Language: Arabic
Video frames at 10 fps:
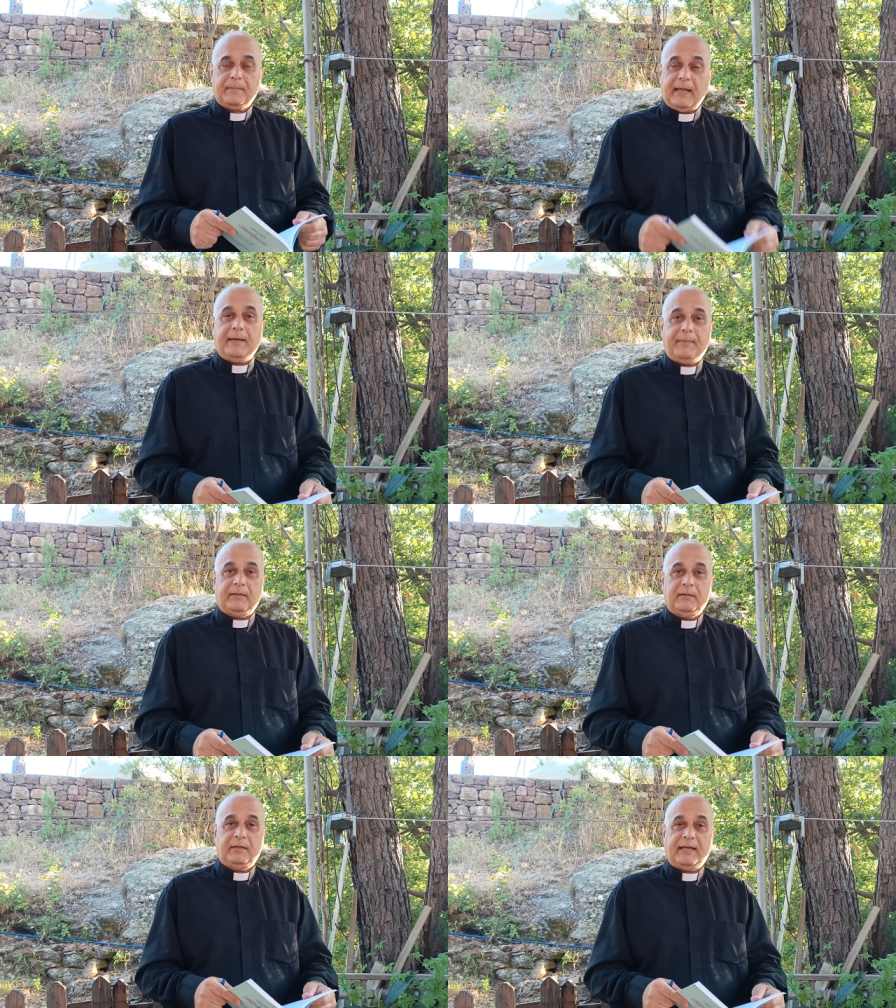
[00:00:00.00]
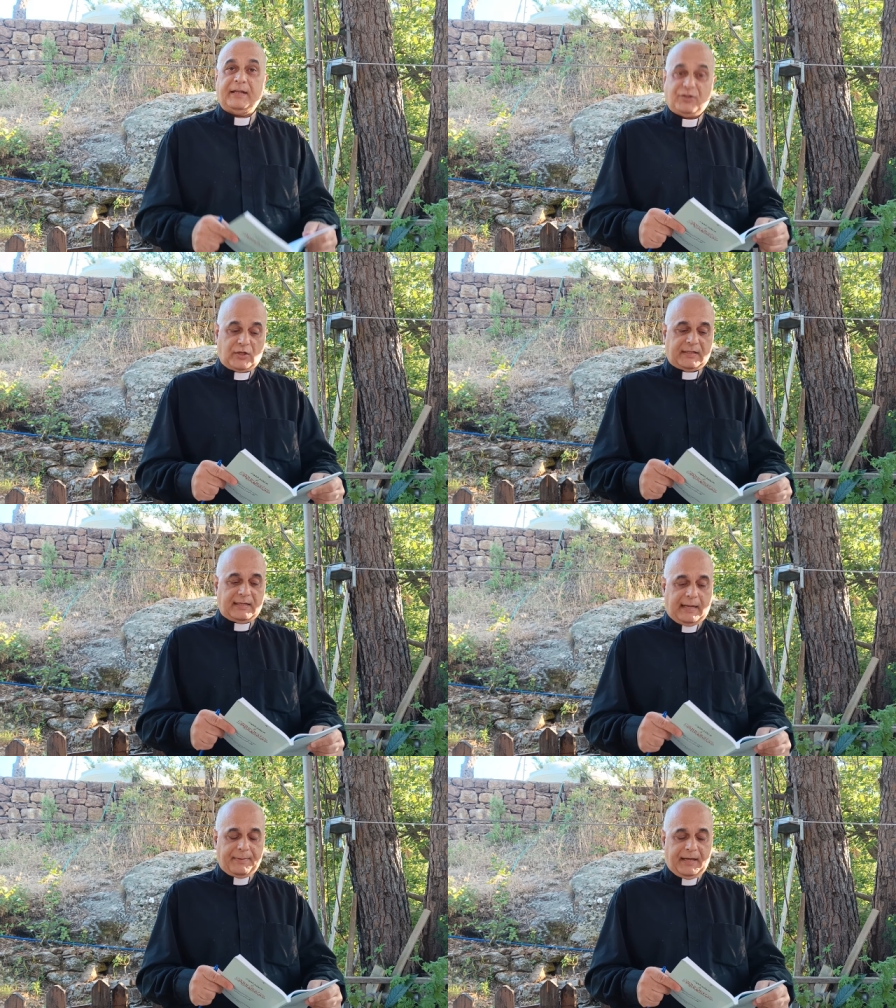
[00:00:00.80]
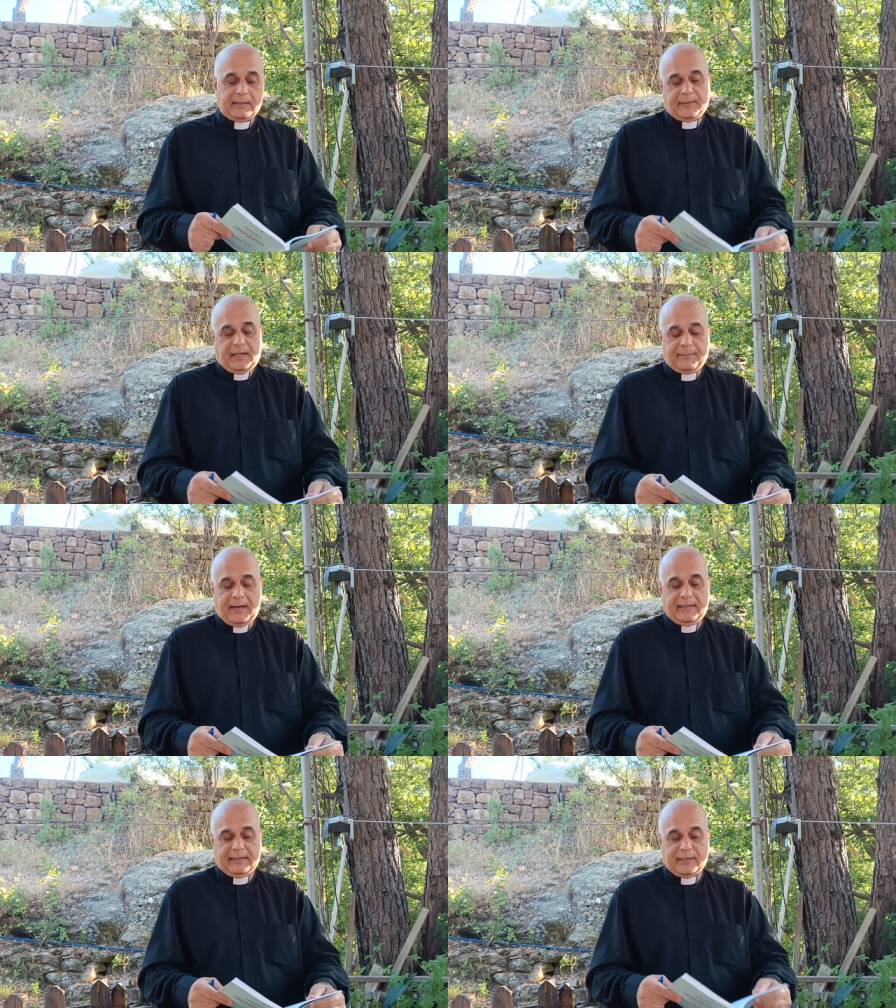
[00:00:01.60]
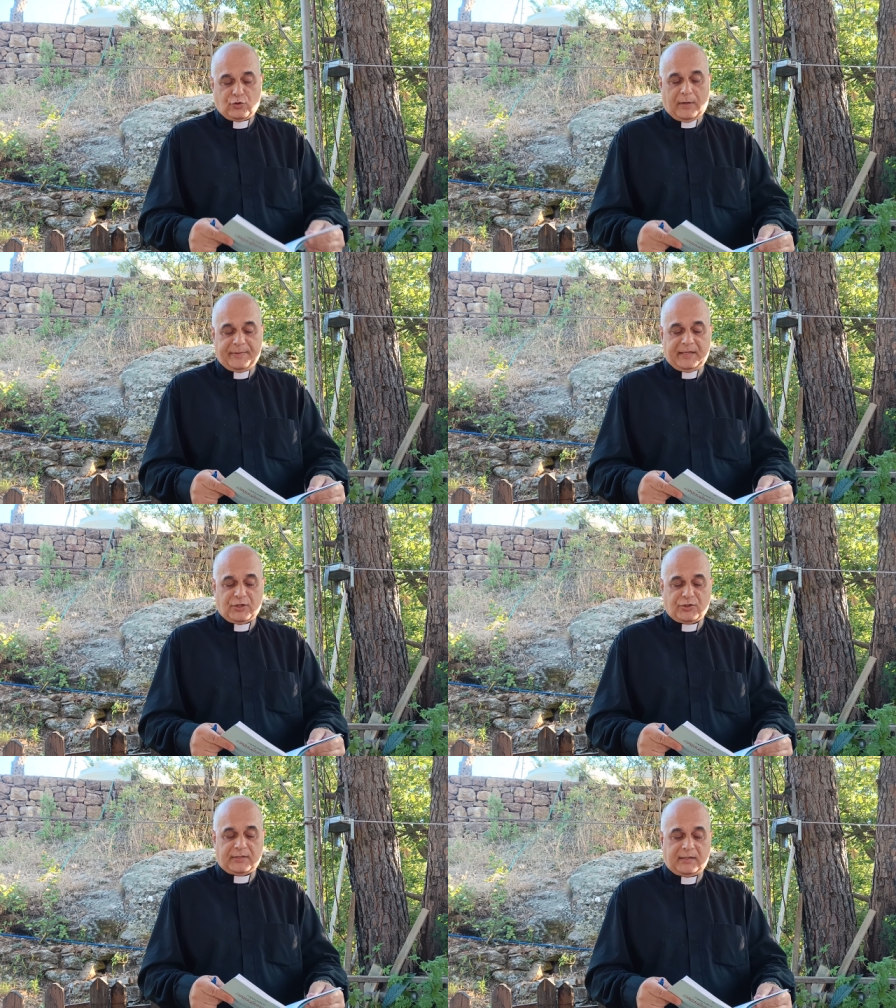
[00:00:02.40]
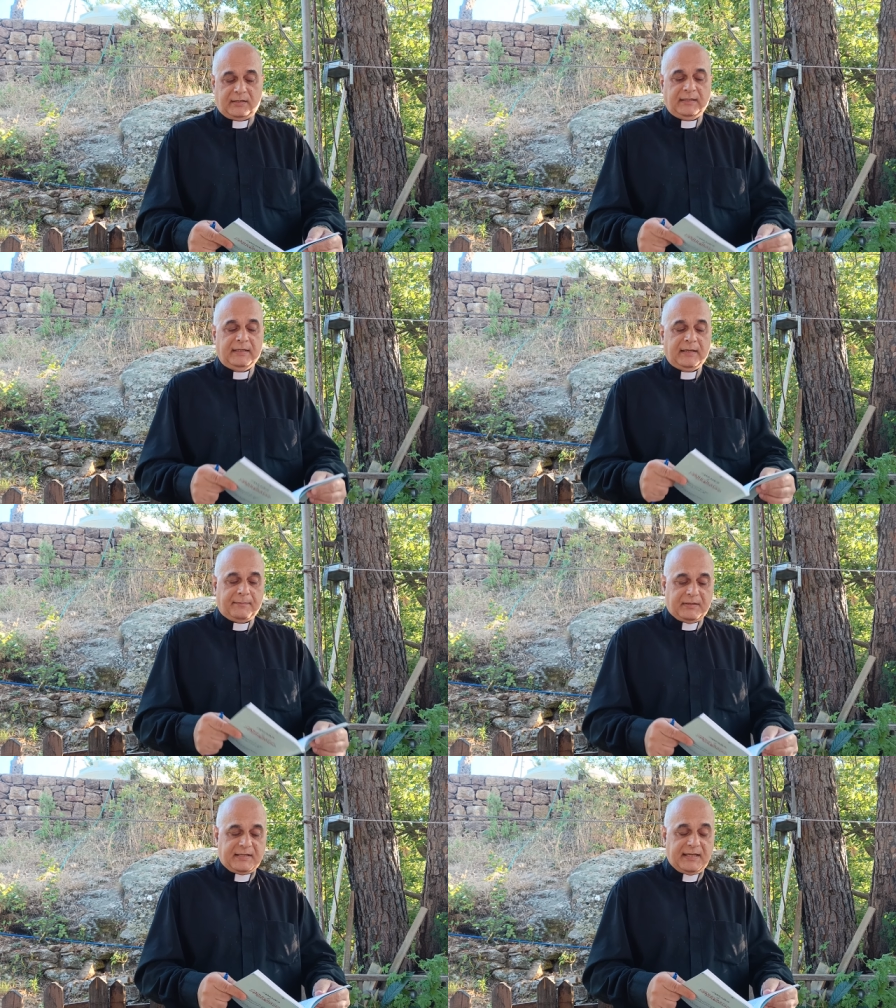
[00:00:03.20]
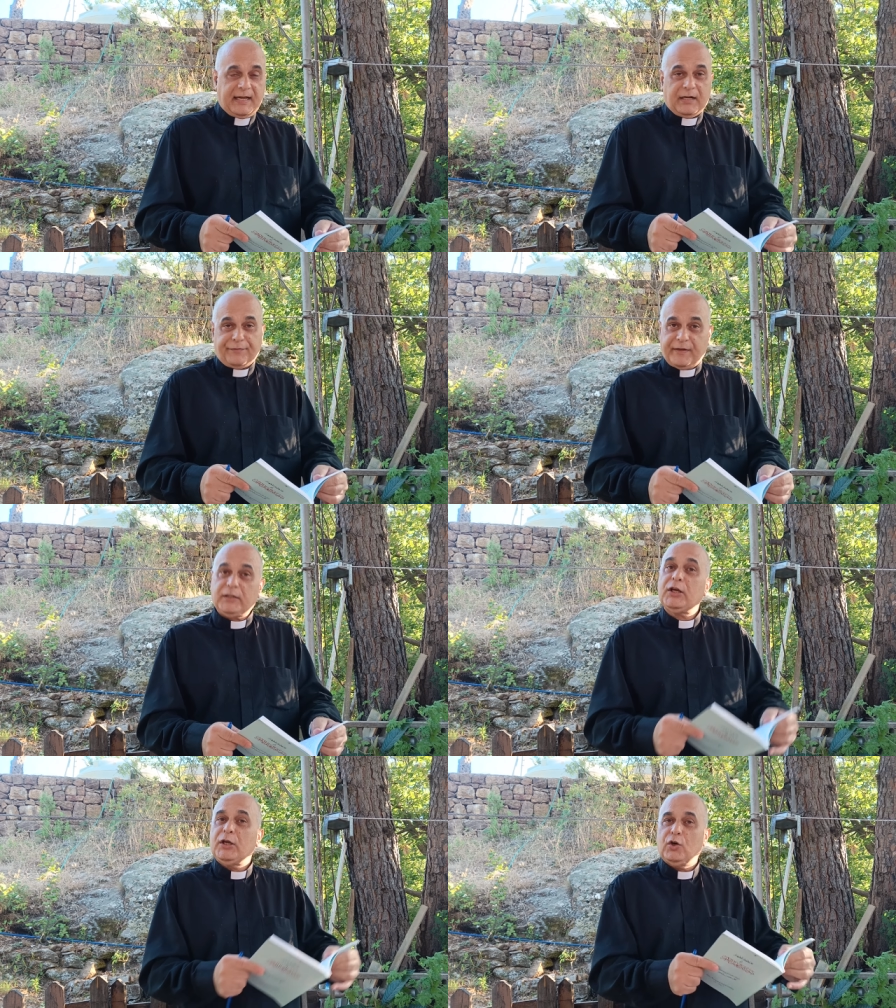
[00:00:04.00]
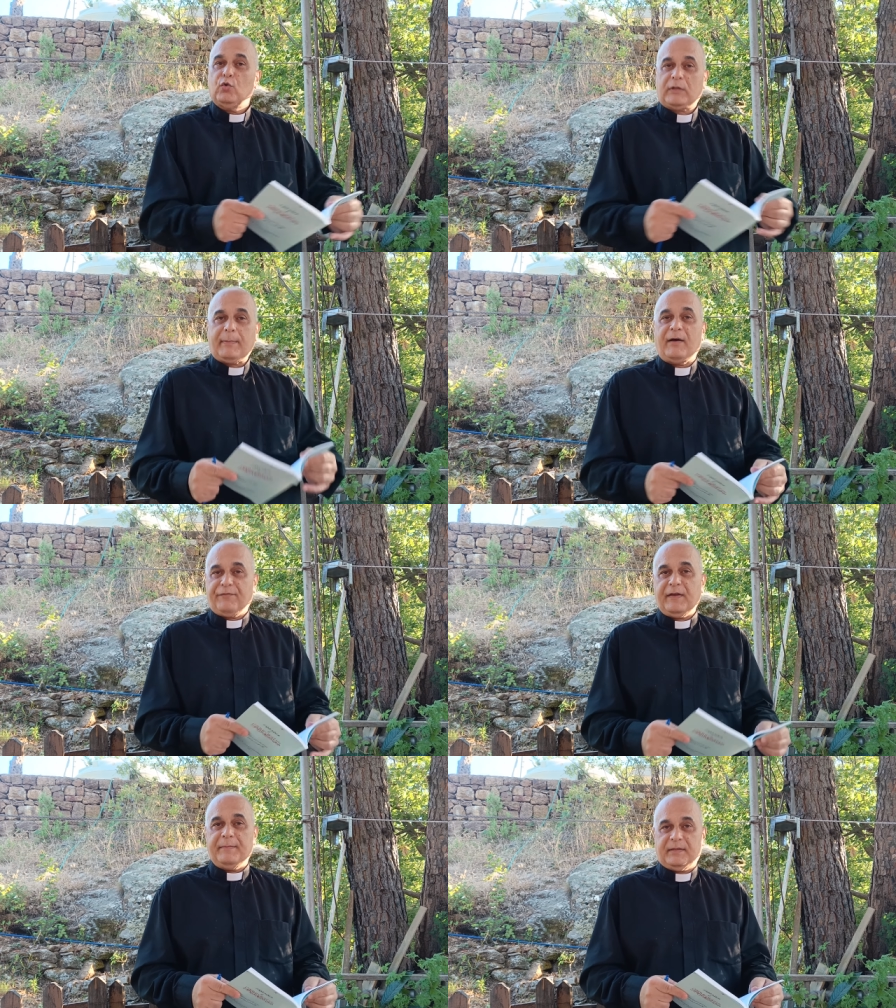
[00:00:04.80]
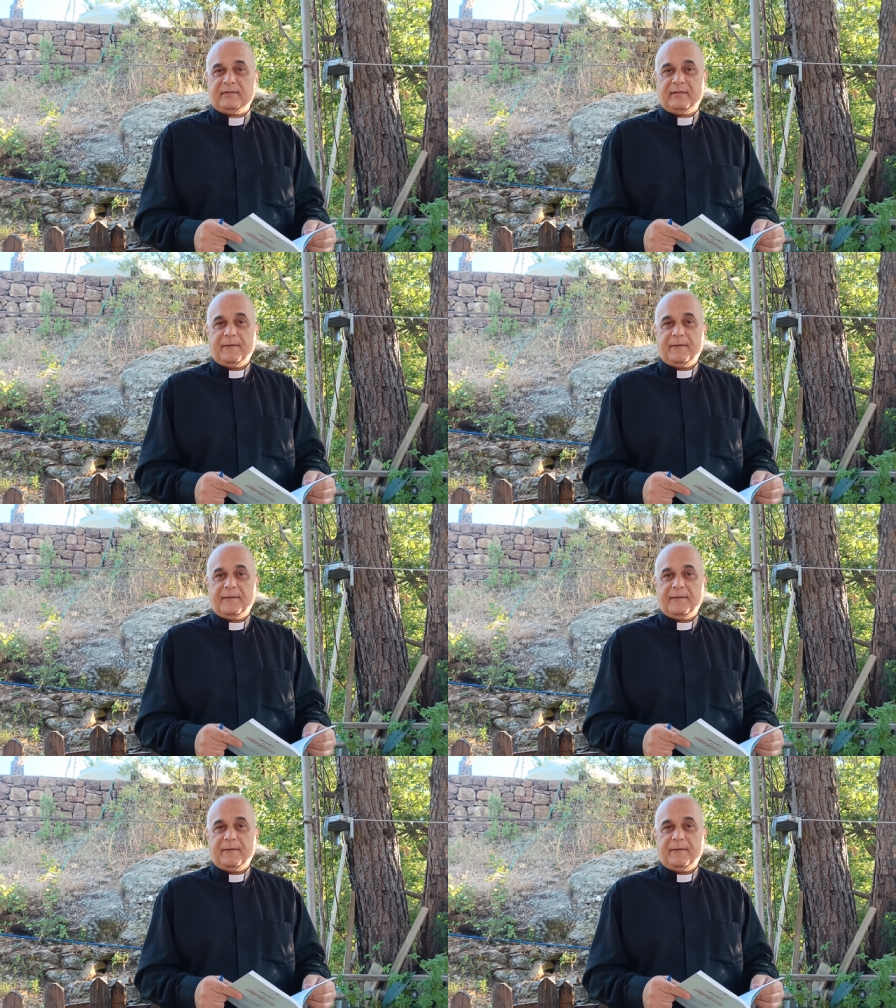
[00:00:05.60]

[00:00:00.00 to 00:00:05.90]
دايما يعني الشيطان عم يحاربها نحن ما قلت لنا شو عم بيقول الشيطان بس هي عرفت وطبعا فهمت